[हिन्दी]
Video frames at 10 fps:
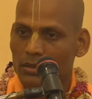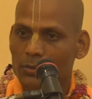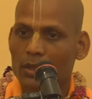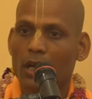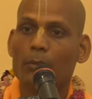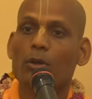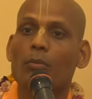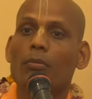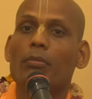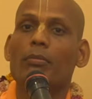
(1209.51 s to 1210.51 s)
जिसको हम
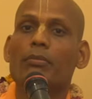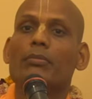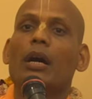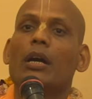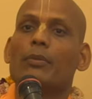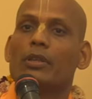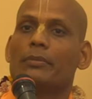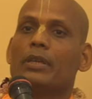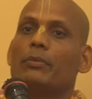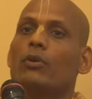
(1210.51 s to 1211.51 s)
लोग भागवत
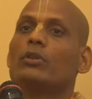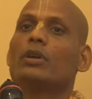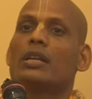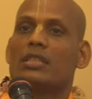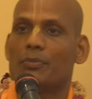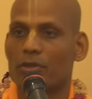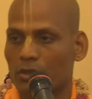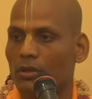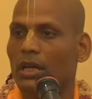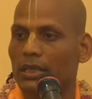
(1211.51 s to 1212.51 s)
में बहुत अच्छा
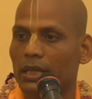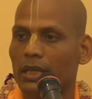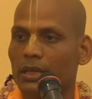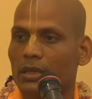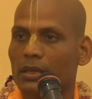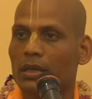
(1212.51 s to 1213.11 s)
प्रसंग आते हैं